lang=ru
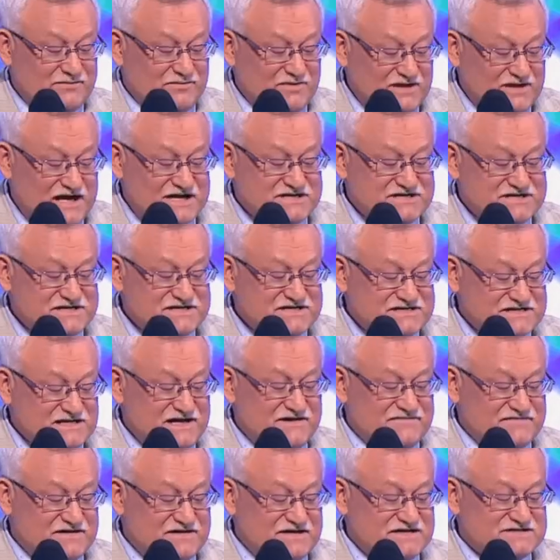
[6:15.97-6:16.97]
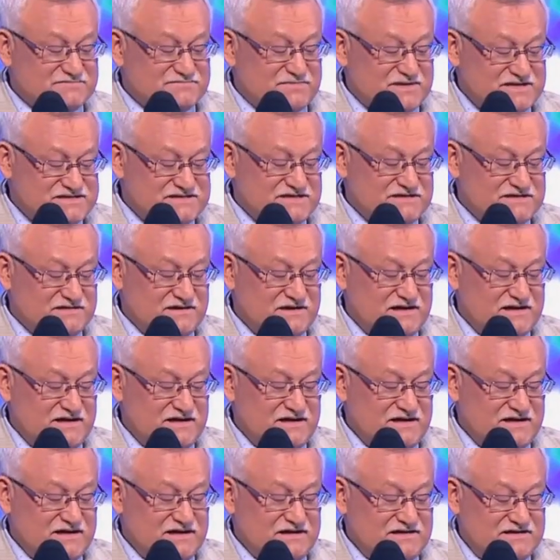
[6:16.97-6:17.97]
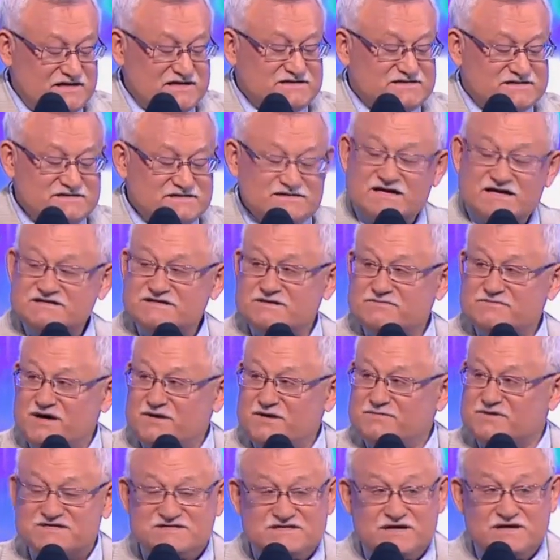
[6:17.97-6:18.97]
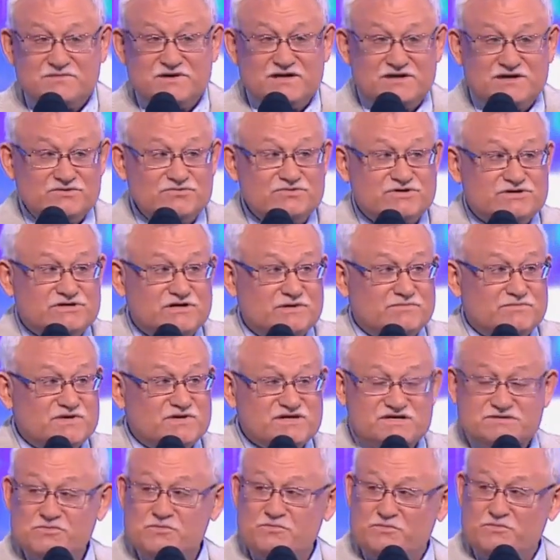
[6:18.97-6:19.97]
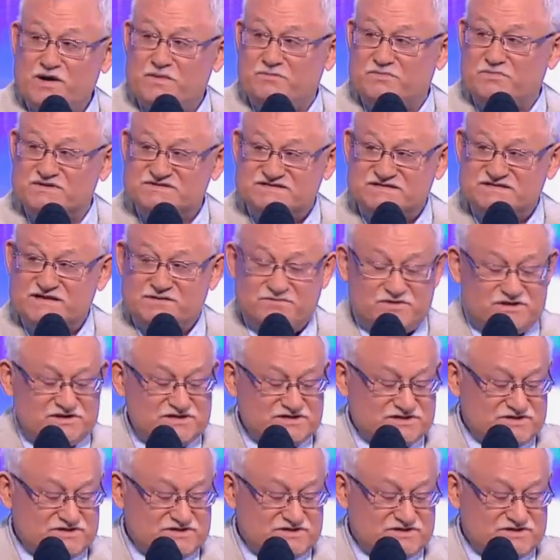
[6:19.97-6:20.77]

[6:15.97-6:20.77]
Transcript: Младший Славка спросил, «Если наша мама самая лучшая, почему папа с нами не